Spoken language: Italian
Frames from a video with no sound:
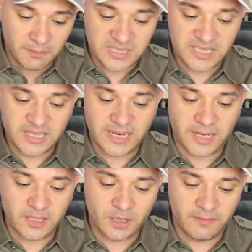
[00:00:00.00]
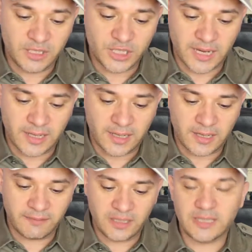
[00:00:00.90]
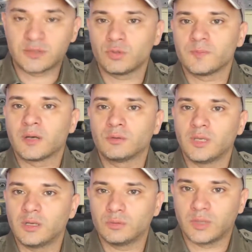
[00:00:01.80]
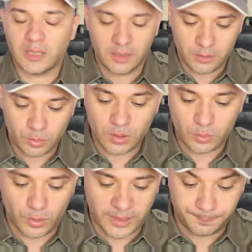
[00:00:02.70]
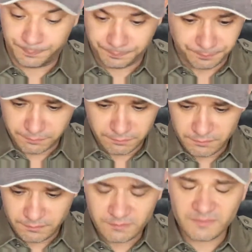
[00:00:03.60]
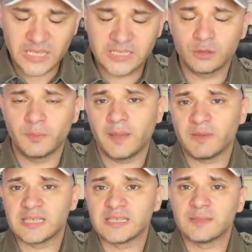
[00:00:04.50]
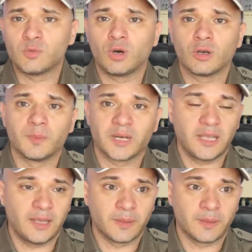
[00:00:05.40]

basta cercare Discovery Channel la verità sullo sbarco della Luna, sulla Luna, che secondo me è abbastanza buono perché